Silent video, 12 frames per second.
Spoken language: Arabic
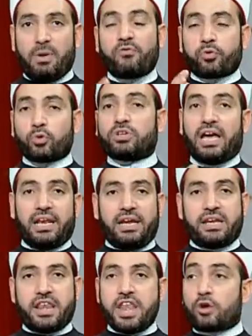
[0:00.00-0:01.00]
مفروض
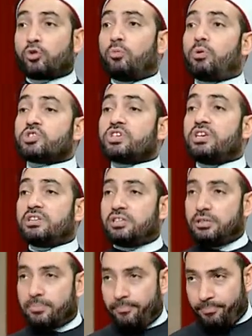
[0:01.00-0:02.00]
عليا ان اكتب
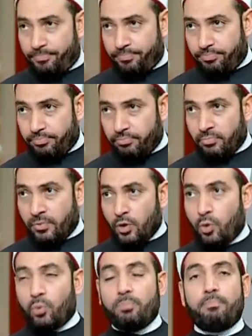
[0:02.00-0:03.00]
وصيتي
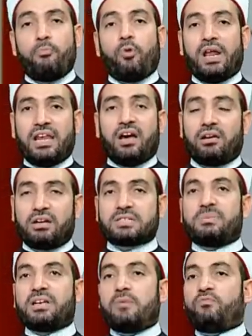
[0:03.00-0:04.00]
ولا
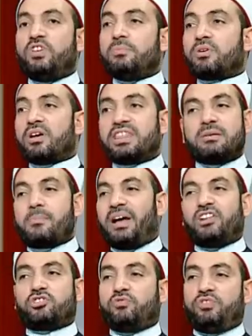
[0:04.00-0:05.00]
خلاص ما دام فيه ميراث
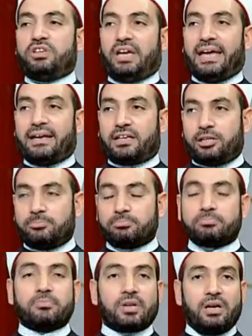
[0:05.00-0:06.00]
ما عادش فيه حاجه
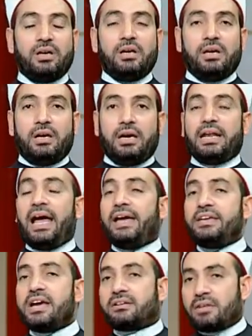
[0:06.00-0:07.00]
يعني.
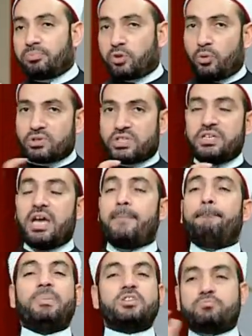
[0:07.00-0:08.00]
الحقيقه كتبت الوصيه
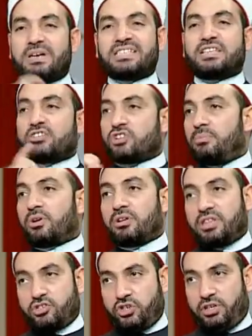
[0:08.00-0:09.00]
مش بس عشان
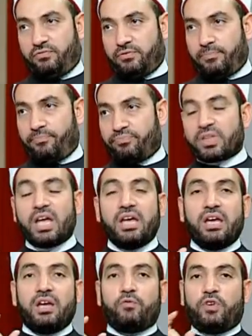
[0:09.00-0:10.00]
الميراث يا شريف
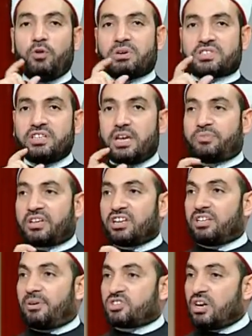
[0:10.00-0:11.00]
في وصيه
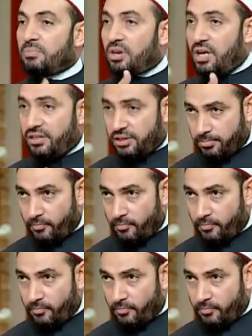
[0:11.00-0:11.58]
بتتكتب عشان الميراث